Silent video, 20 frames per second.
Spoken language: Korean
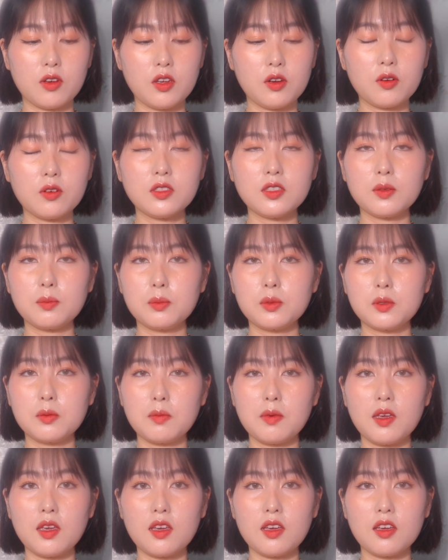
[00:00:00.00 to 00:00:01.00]
이런
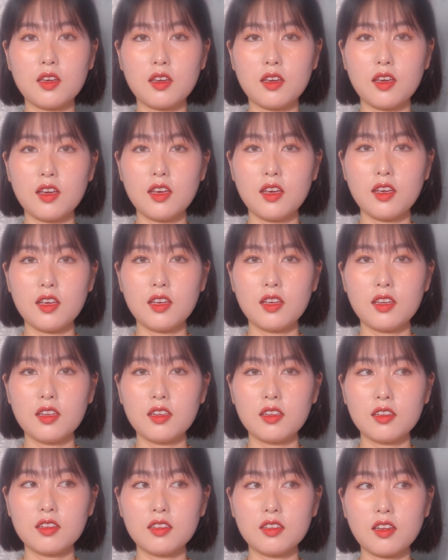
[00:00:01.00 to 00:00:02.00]
제품이
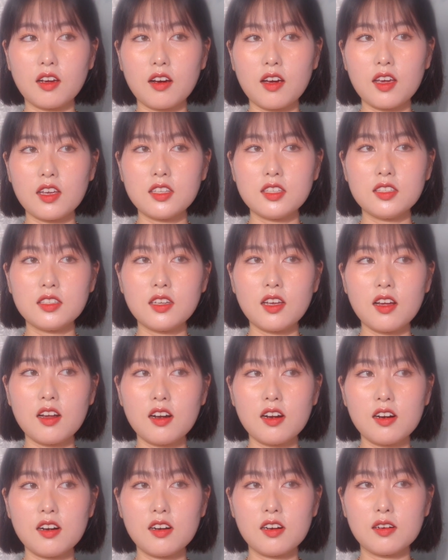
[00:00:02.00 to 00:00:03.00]
딱
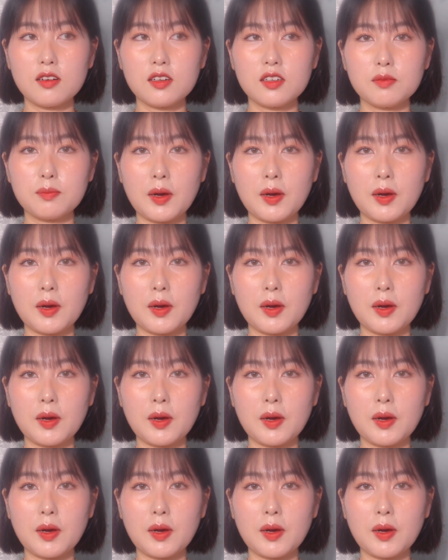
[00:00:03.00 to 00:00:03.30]
햇살